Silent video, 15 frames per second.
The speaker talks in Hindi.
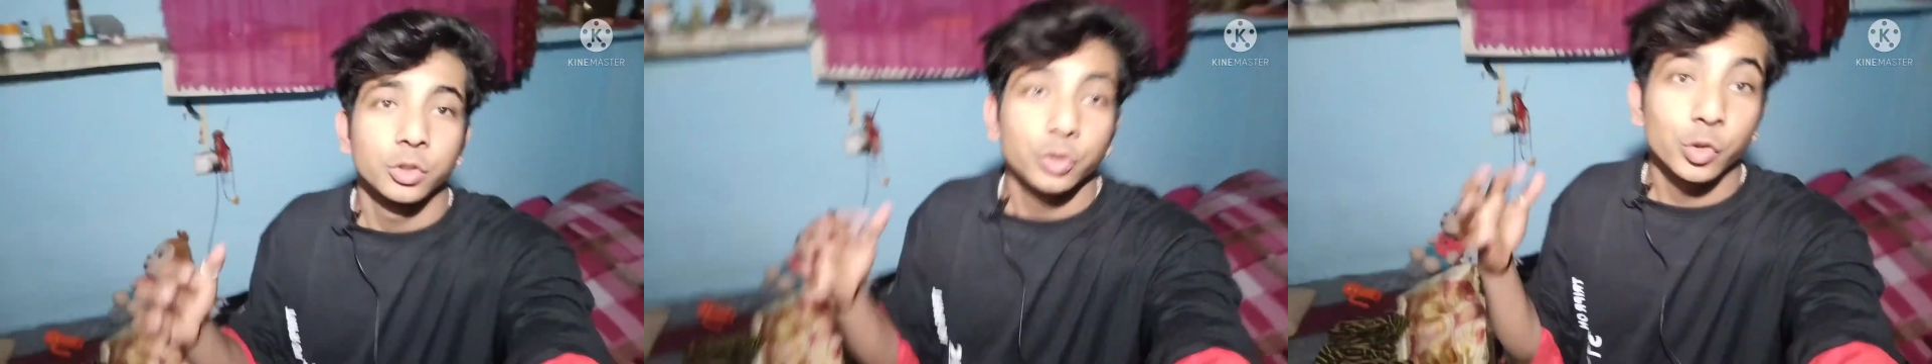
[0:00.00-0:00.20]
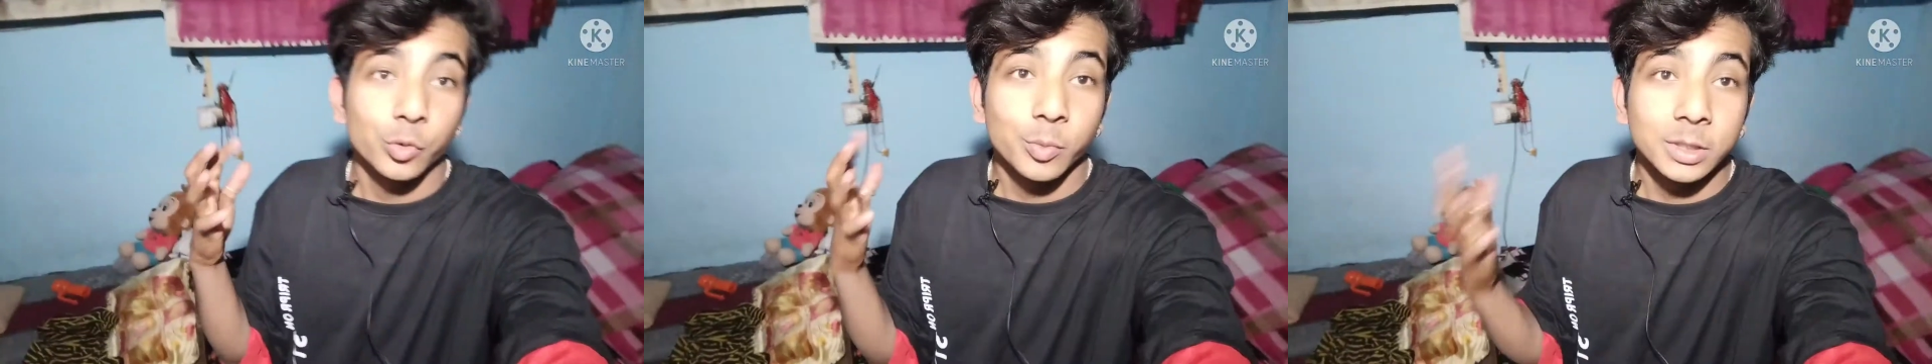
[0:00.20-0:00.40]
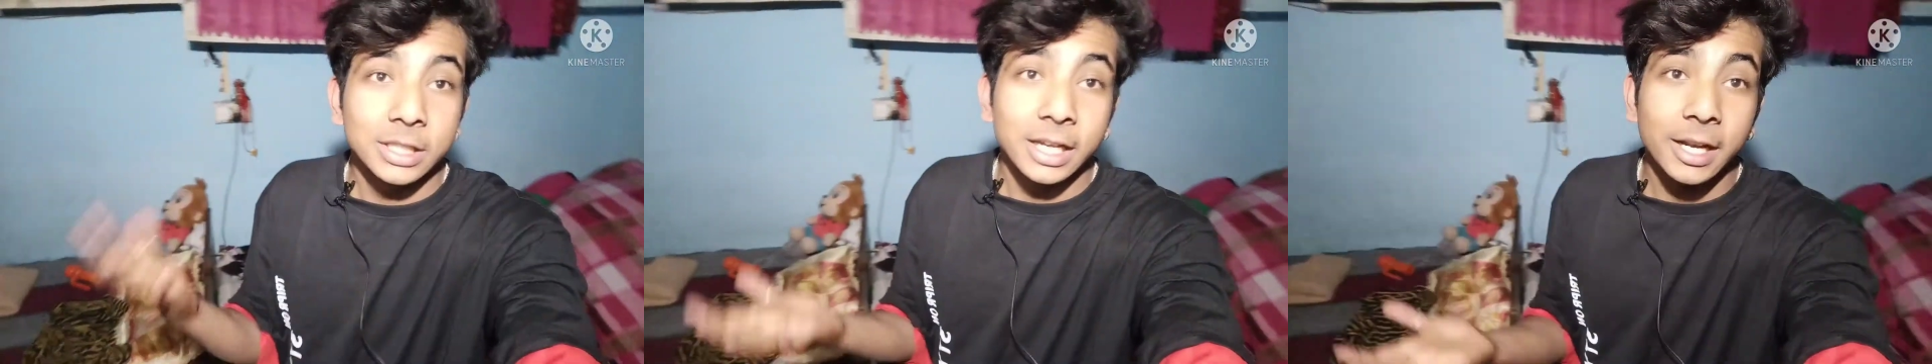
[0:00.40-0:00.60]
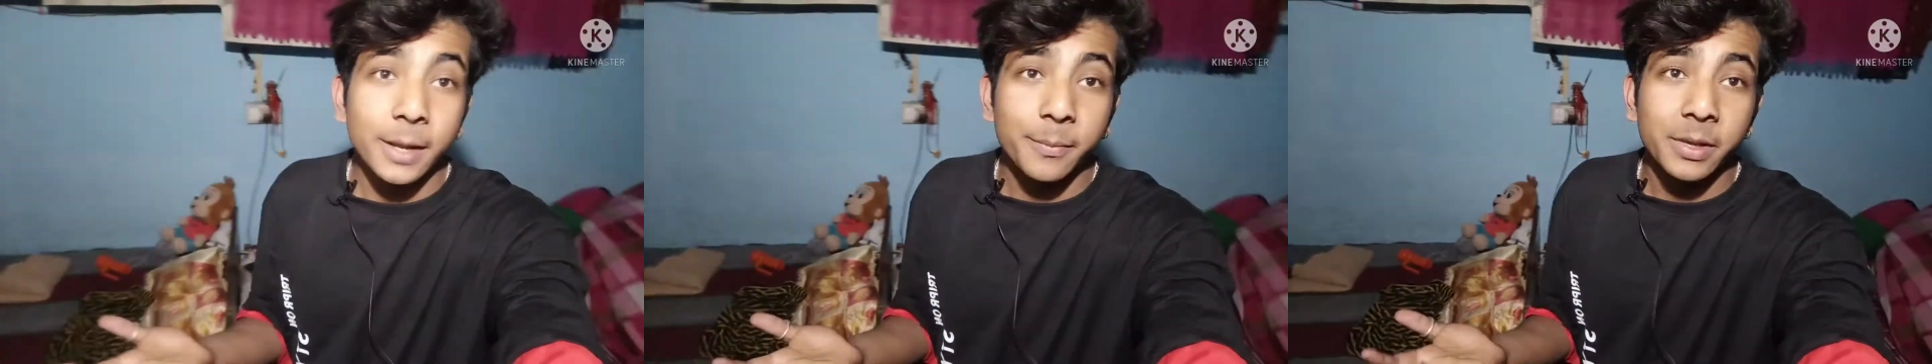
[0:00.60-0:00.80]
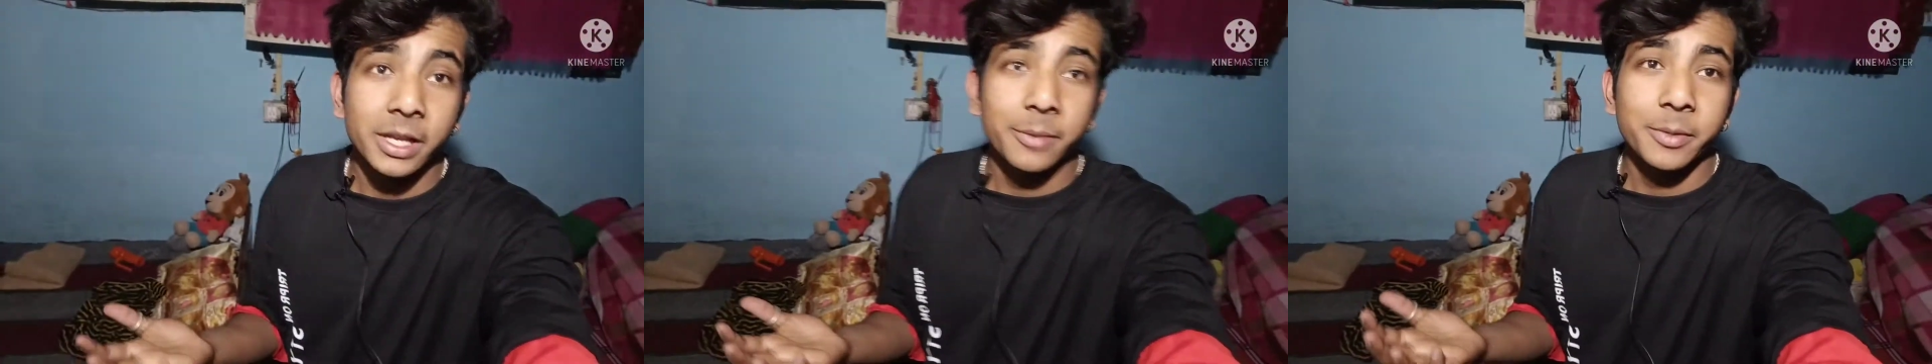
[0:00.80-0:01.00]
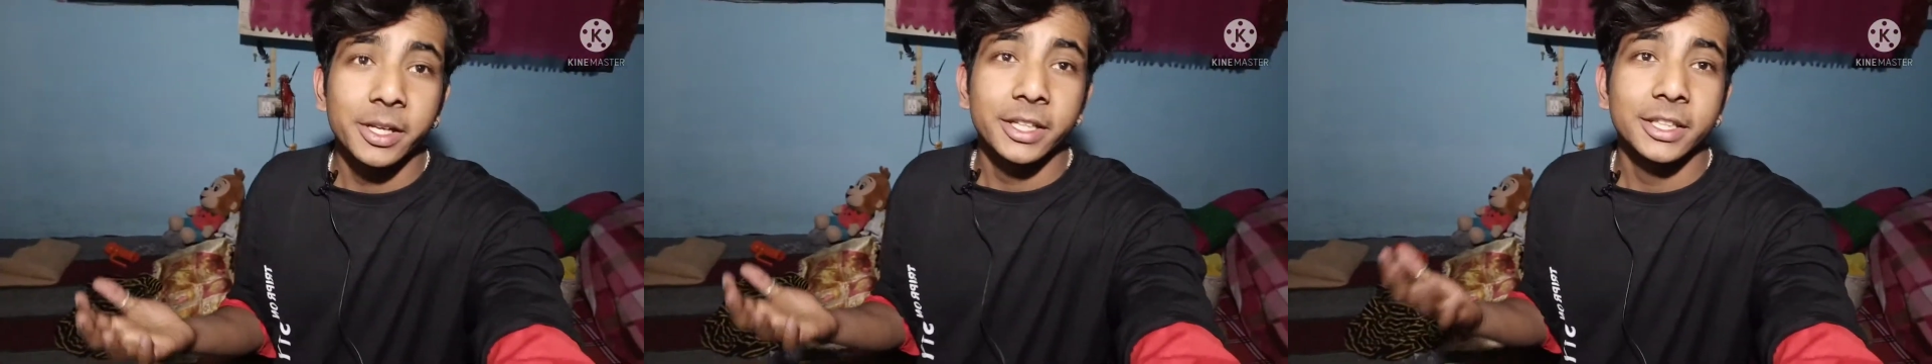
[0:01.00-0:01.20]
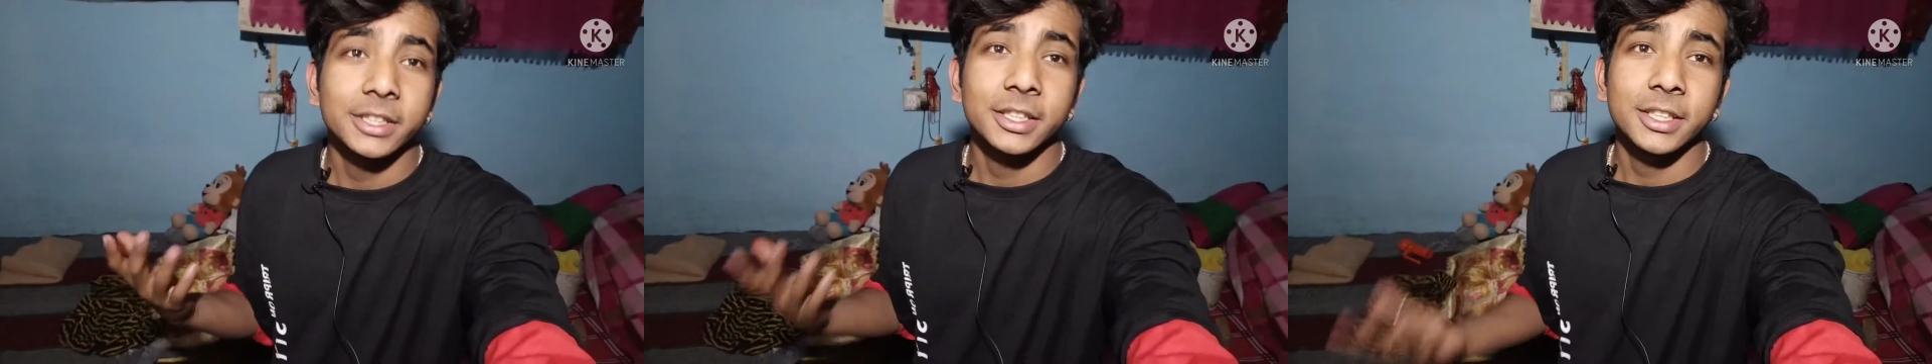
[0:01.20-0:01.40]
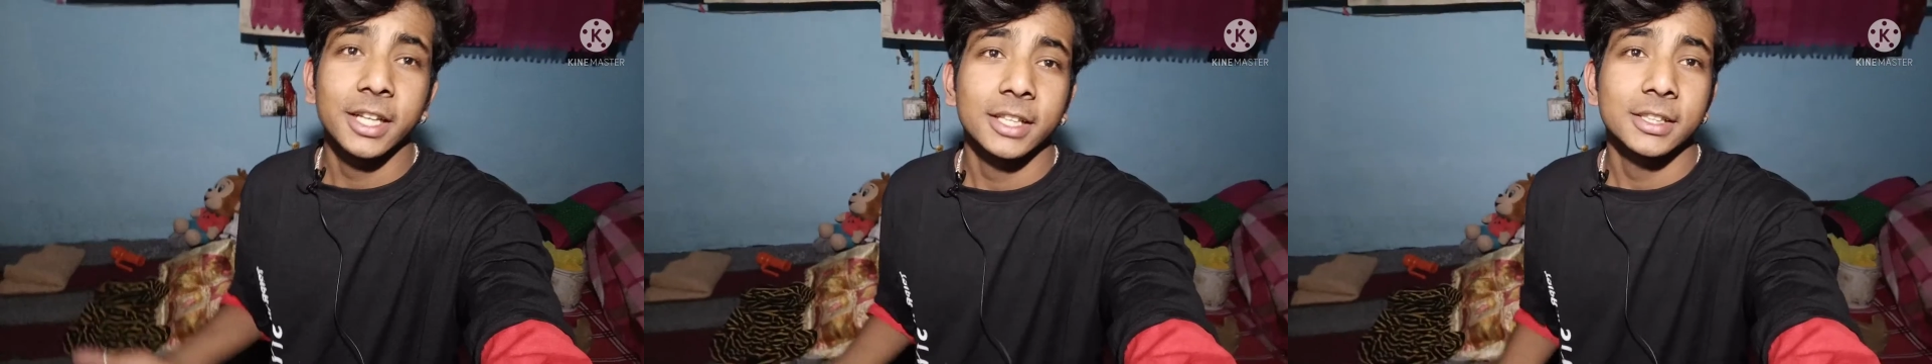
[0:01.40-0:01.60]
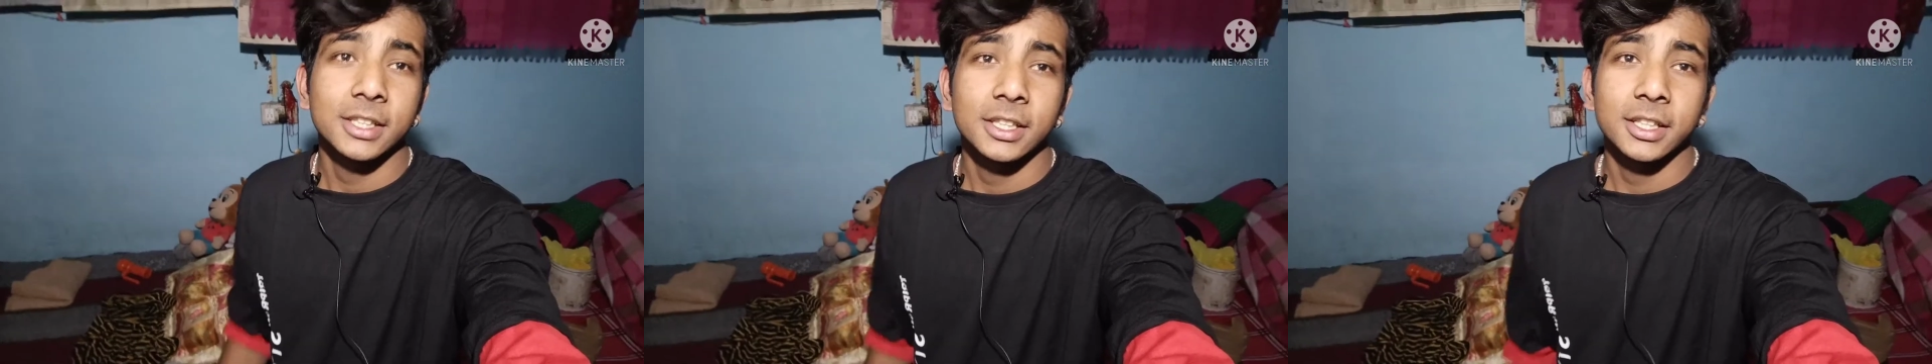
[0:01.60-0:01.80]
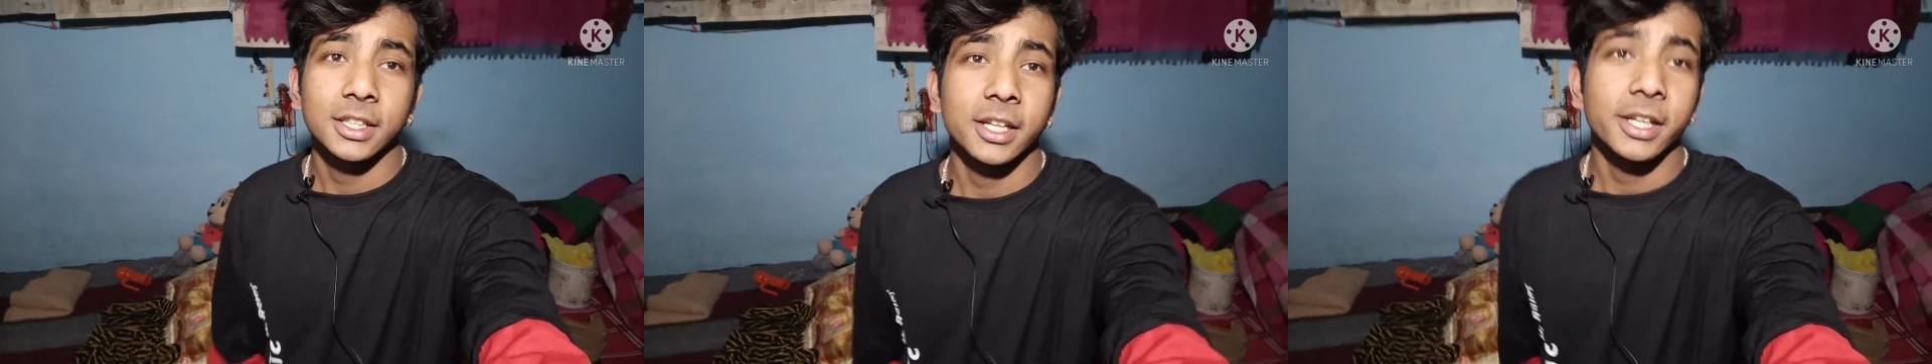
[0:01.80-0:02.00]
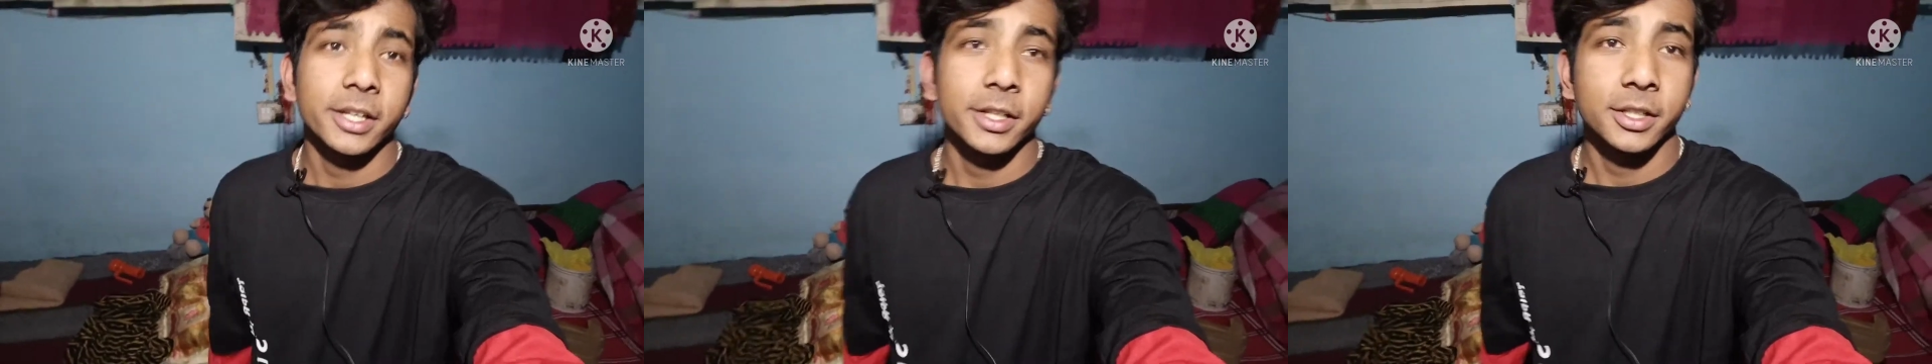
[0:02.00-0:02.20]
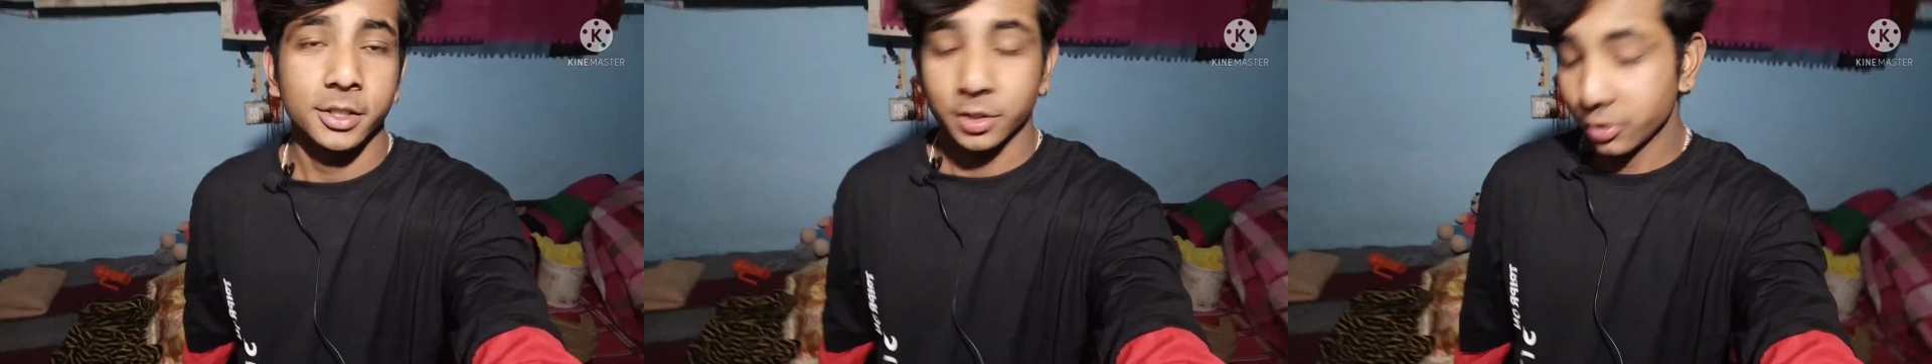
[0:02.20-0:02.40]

तो तो बताना मेरे में ये टी शर्ट कैसा लग रहा है